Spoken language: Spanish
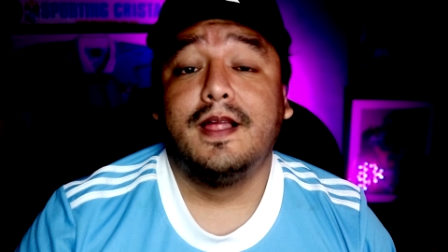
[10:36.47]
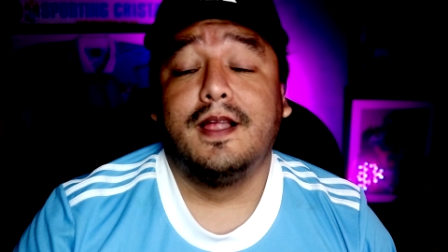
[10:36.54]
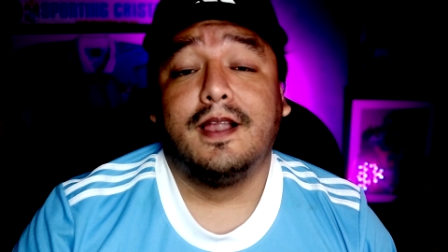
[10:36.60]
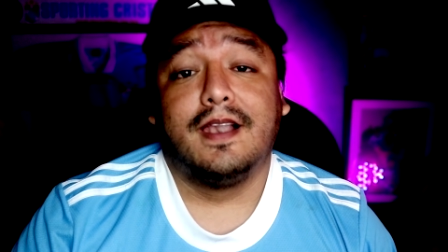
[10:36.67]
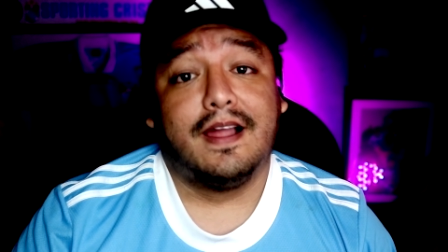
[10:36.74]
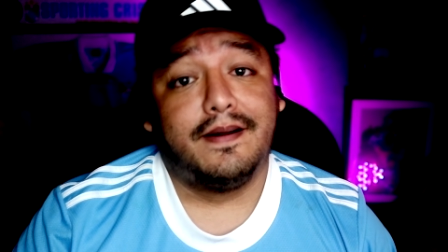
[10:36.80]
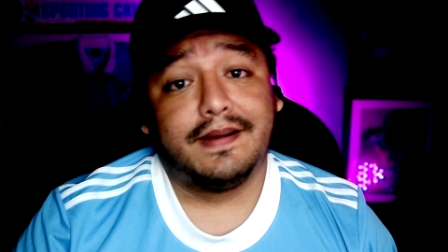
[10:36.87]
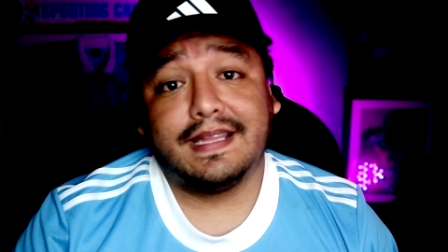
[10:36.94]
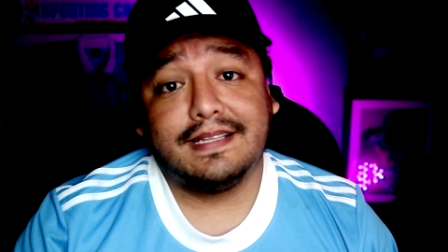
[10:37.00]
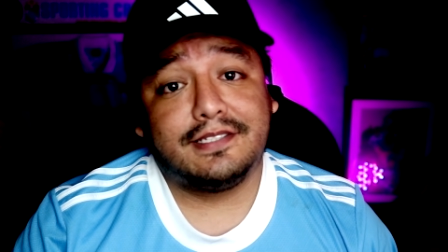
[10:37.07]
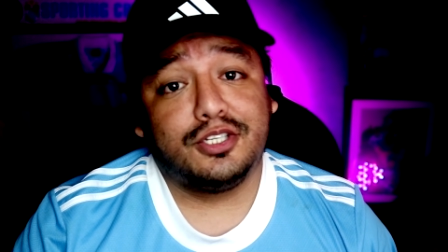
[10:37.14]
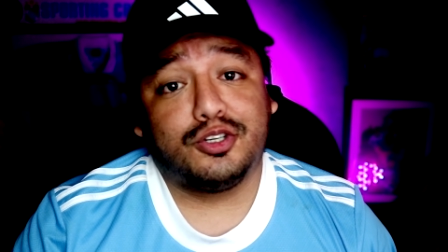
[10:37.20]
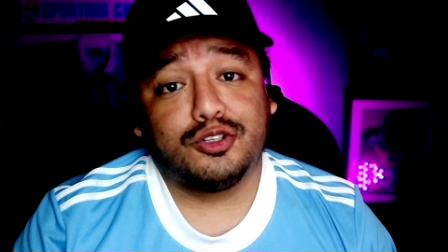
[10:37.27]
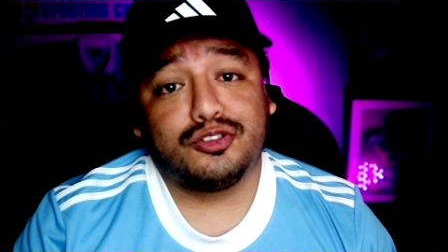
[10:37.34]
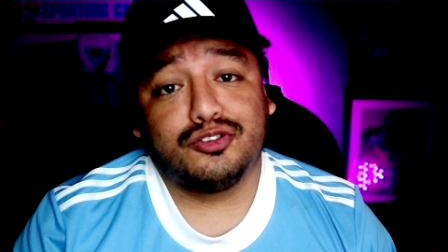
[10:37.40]
La verdad,
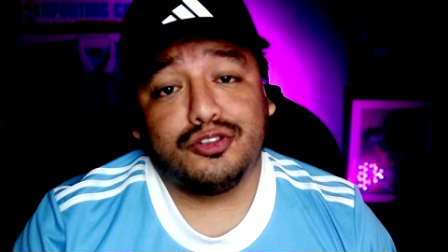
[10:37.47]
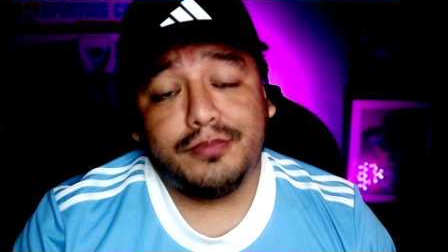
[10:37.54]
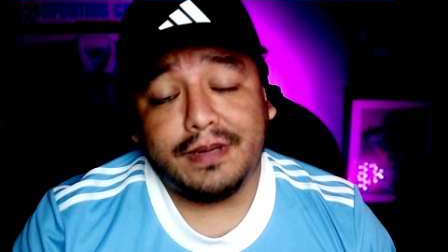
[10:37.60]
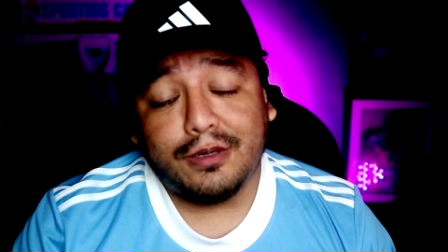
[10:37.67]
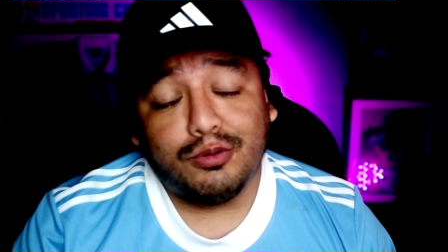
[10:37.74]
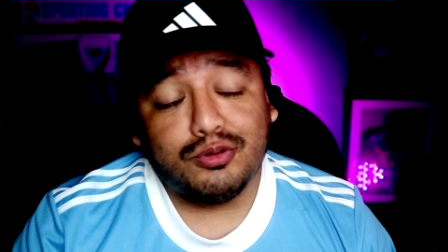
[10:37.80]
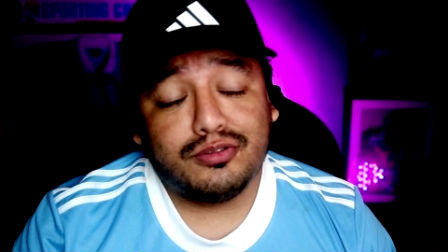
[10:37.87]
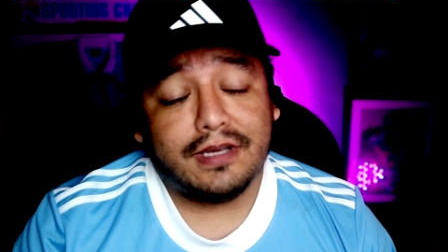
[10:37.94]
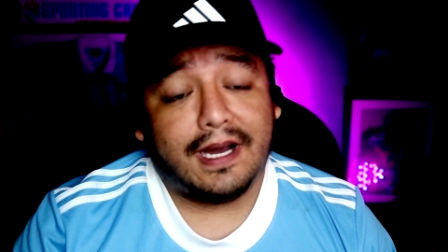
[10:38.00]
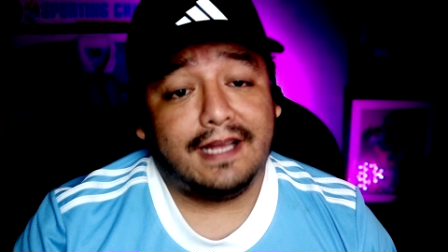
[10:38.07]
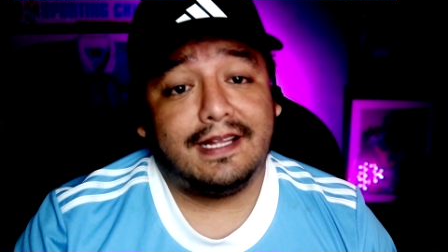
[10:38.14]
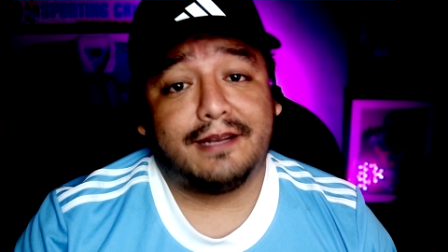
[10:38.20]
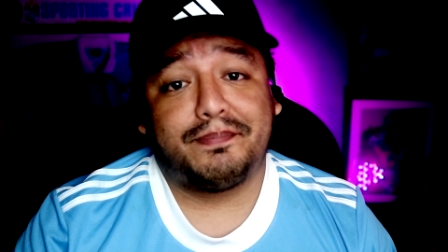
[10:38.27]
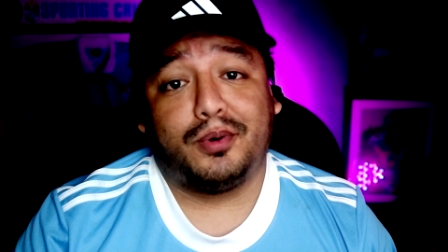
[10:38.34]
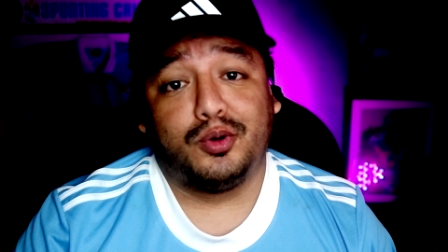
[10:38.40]
chicos, no me gusta ganar
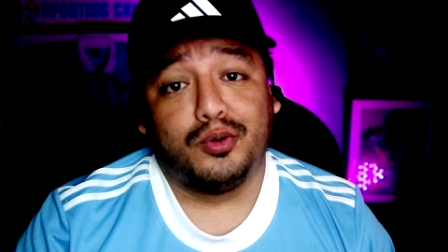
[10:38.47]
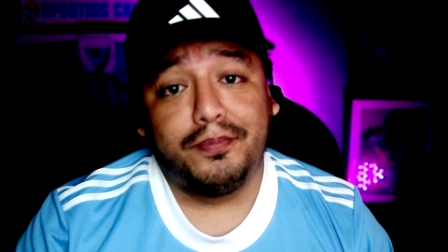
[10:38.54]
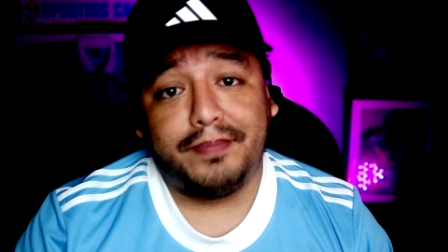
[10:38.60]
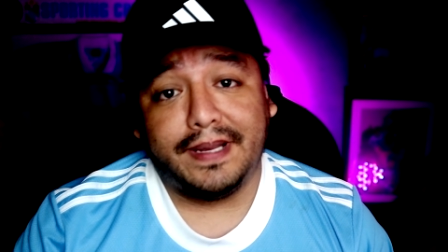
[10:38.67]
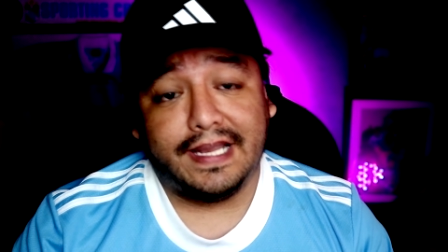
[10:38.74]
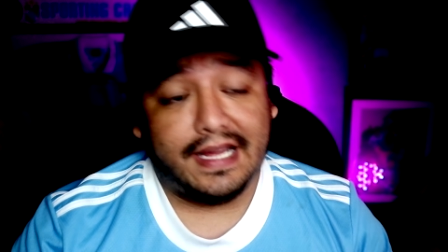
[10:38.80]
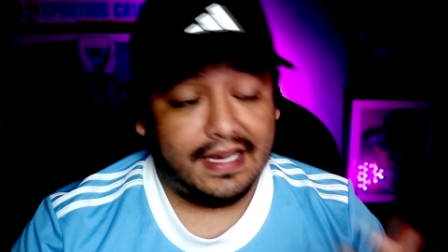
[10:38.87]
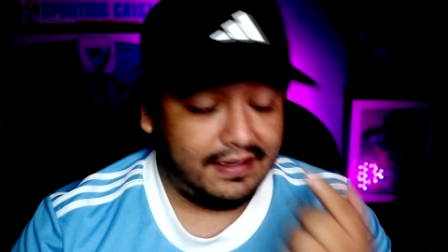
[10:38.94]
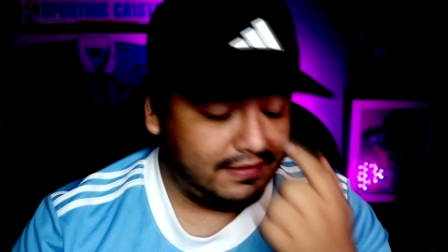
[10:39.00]
por un penal